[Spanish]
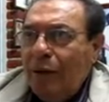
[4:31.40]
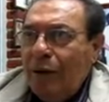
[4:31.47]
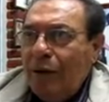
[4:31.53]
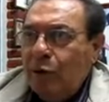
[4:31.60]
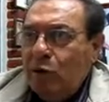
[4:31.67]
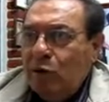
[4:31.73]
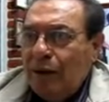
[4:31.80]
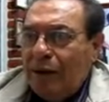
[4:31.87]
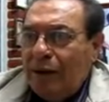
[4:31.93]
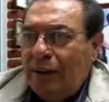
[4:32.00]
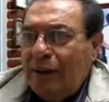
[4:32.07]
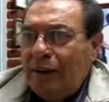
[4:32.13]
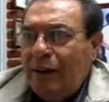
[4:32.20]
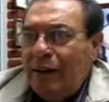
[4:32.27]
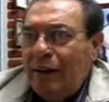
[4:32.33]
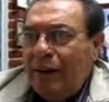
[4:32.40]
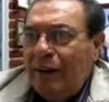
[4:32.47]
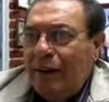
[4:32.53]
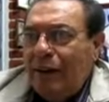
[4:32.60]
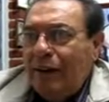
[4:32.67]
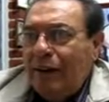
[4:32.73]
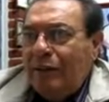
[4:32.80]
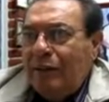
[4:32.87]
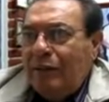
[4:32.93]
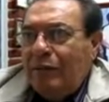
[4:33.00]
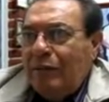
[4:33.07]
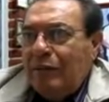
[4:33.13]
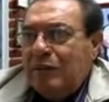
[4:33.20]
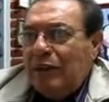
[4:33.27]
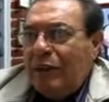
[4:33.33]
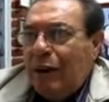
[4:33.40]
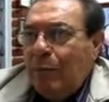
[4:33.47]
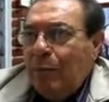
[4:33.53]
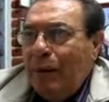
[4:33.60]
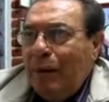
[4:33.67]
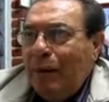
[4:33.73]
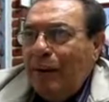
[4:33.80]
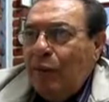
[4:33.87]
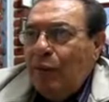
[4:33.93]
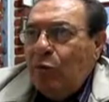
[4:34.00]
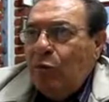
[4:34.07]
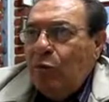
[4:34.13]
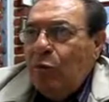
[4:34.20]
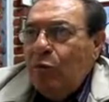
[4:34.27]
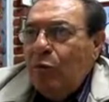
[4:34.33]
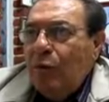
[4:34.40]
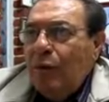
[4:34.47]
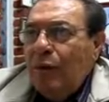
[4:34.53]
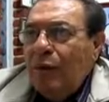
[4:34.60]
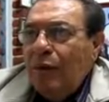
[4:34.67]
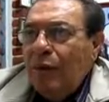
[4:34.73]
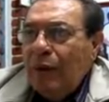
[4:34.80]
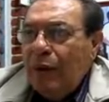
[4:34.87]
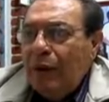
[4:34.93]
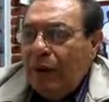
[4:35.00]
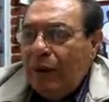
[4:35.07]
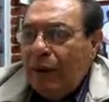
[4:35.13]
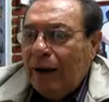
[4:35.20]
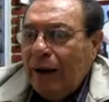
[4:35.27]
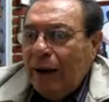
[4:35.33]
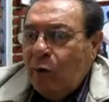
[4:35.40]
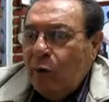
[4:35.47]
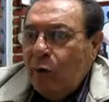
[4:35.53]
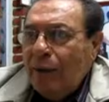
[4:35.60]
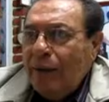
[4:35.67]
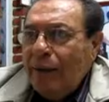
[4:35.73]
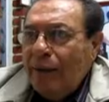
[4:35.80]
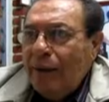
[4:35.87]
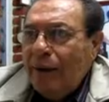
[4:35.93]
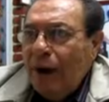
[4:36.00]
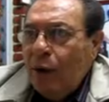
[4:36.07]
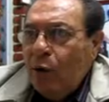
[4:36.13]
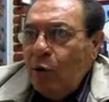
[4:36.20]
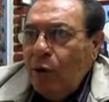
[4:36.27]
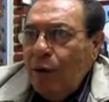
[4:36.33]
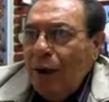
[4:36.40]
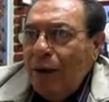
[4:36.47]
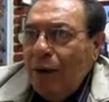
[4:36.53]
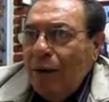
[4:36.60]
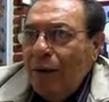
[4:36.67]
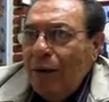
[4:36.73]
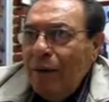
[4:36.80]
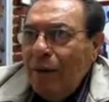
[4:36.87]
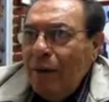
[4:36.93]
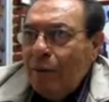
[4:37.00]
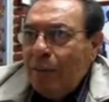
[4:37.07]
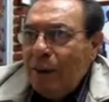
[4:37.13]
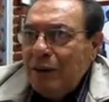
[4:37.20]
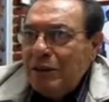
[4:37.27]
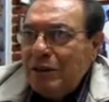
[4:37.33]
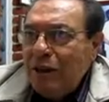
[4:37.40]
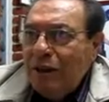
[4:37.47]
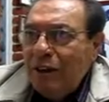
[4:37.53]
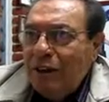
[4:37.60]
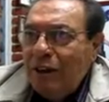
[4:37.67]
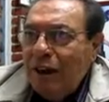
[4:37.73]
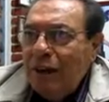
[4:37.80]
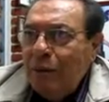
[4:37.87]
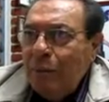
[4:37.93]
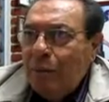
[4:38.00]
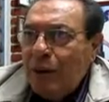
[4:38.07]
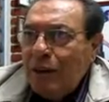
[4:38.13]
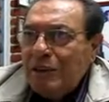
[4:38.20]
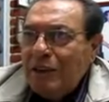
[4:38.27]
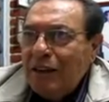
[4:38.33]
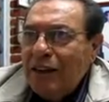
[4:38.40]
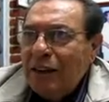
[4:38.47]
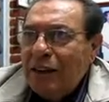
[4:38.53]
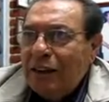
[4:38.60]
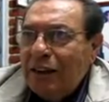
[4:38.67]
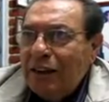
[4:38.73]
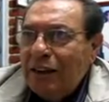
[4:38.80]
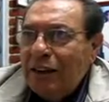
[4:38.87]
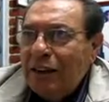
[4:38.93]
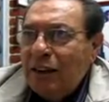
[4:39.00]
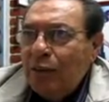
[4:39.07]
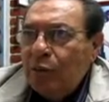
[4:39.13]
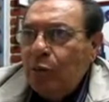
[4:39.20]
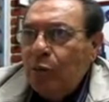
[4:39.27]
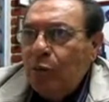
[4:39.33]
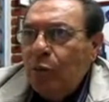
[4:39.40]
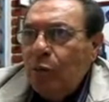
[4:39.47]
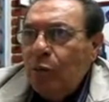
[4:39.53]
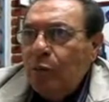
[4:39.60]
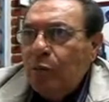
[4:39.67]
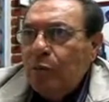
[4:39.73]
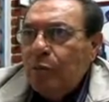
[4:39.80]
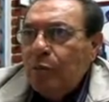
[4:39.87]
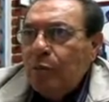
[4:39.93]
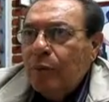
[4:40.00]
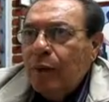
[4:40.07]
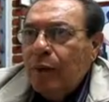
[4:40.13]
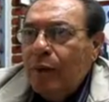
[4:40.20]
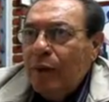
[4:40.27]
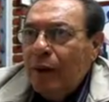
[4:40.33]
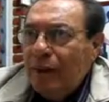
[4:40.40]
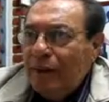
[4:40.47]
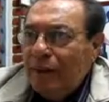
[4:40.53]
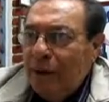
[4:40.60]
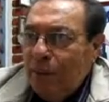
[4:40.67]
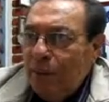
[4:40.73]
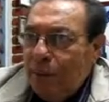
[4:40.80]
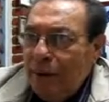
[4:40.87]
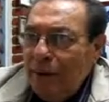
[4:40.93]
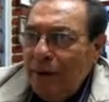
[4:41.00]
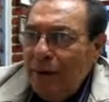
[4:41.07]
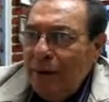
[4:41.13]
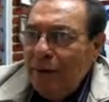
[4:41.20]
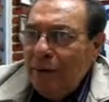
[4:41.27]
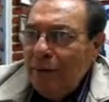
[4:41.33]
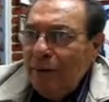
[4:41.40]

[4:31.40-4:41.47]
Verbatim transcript: Entonces aquí en Nayarit será México el que a la hora de la hora va a decir quién va a ser el candidato del PRI